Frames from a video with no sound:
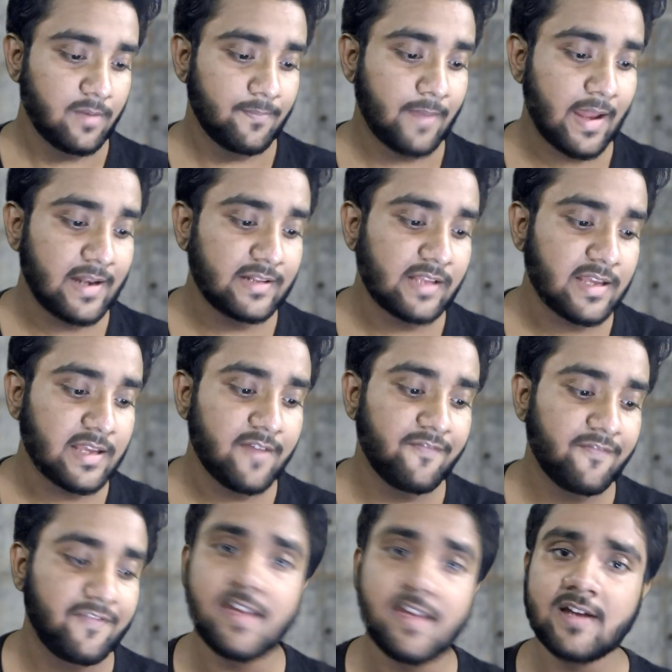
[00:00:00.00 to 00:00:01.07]
पहले था ये
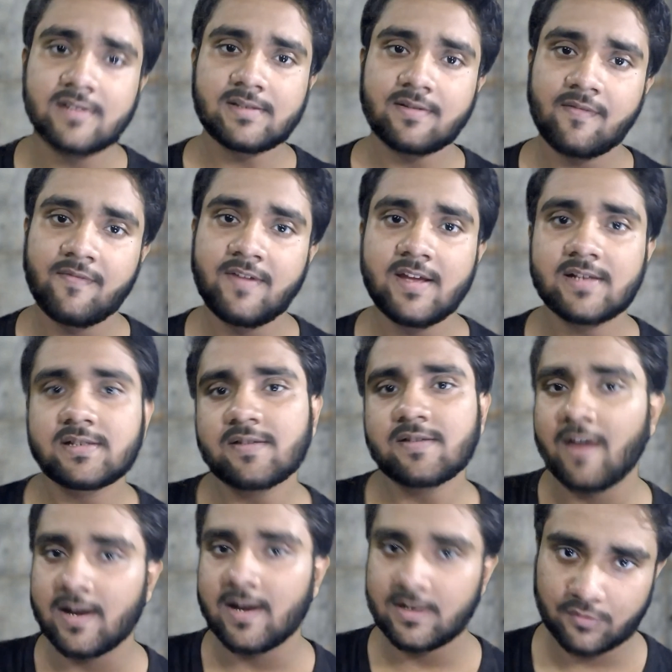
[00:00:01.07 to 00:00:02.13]
वी एस वी एस से
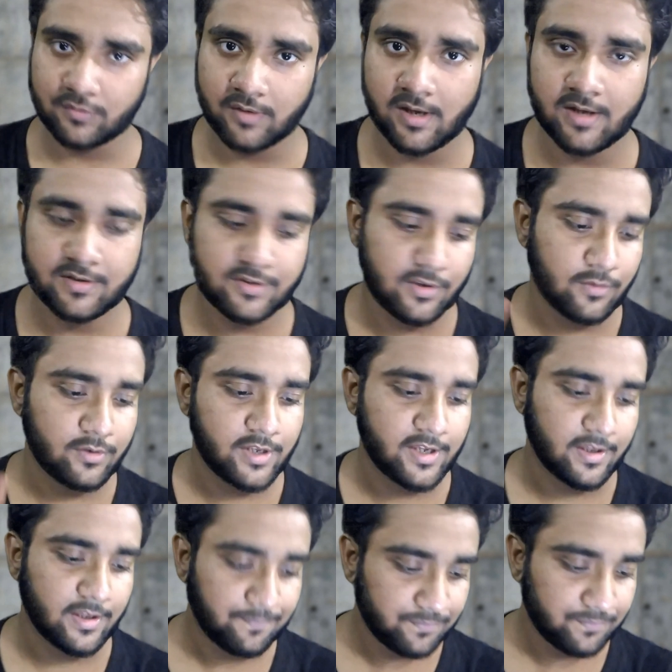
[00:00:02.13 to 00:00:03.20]
वायरस हो गया चलो
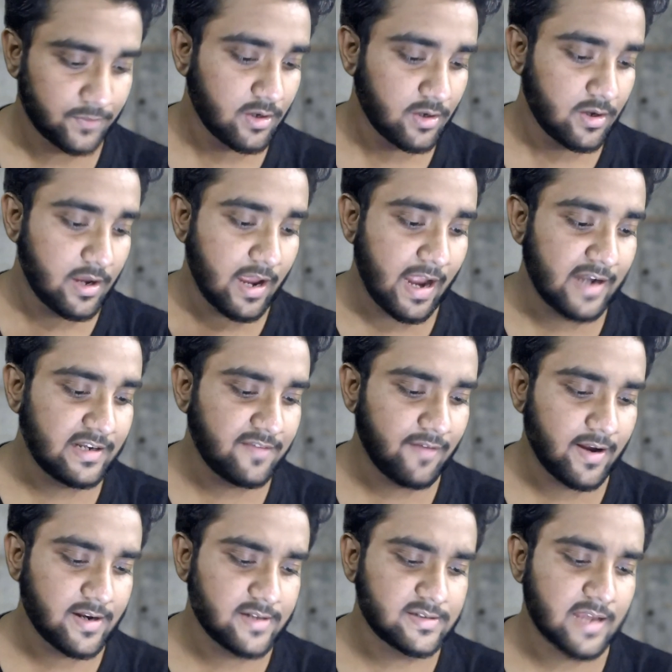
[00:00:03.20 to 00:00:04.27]
ठीक है
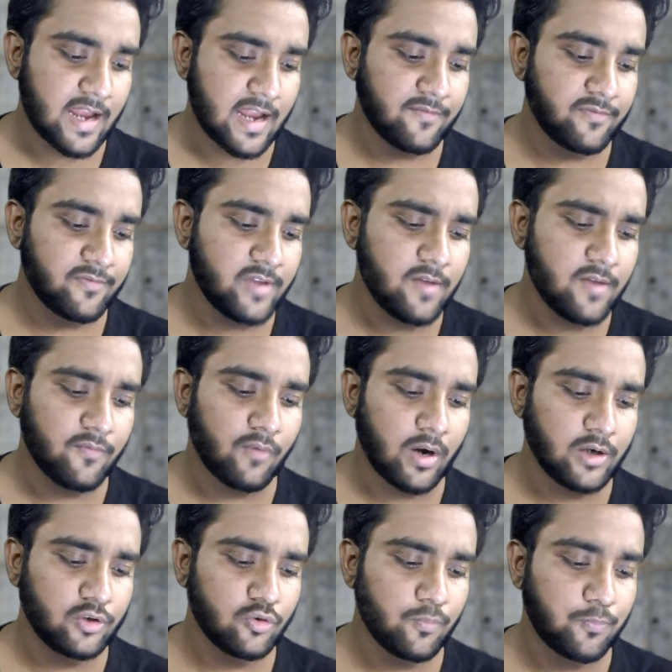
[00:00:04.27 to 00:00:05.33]
एंटीवायरस एंड वी
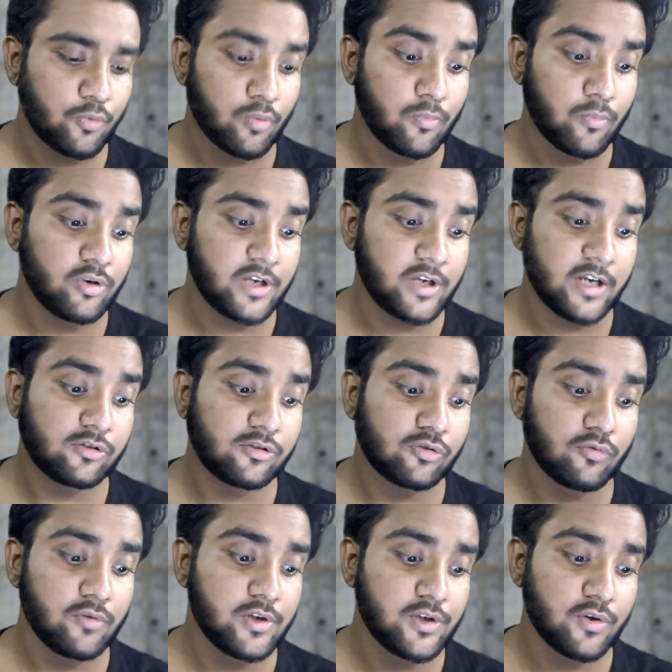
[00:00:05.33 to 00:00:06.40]
वॉन्ट टू प्रोमोट इट
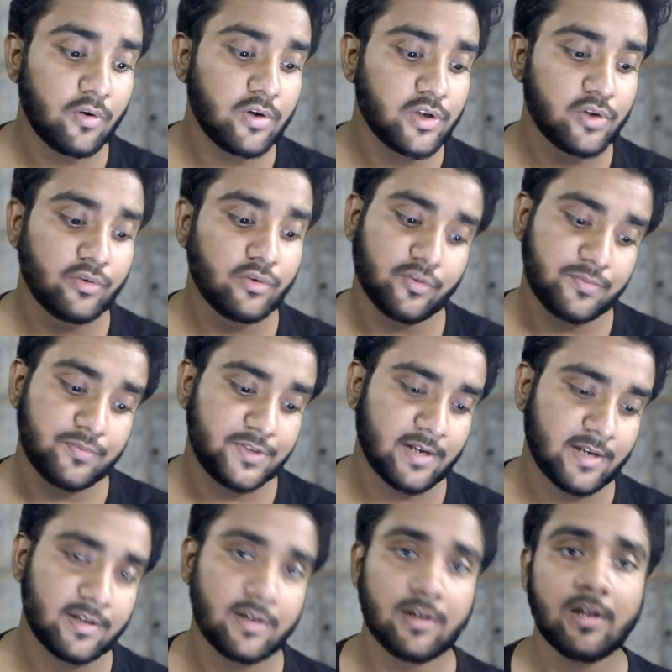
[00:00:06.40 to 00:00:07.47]
थ्रू योर यूट्यूब
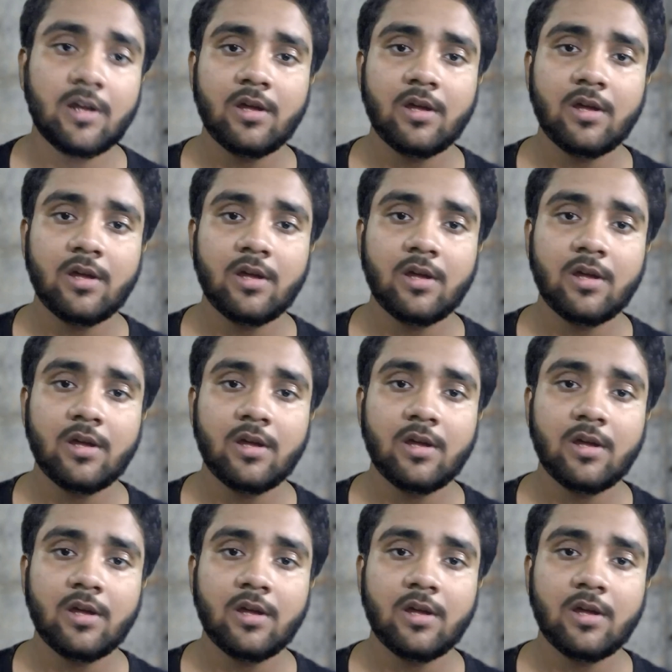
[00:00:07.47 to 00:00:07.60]
चैनल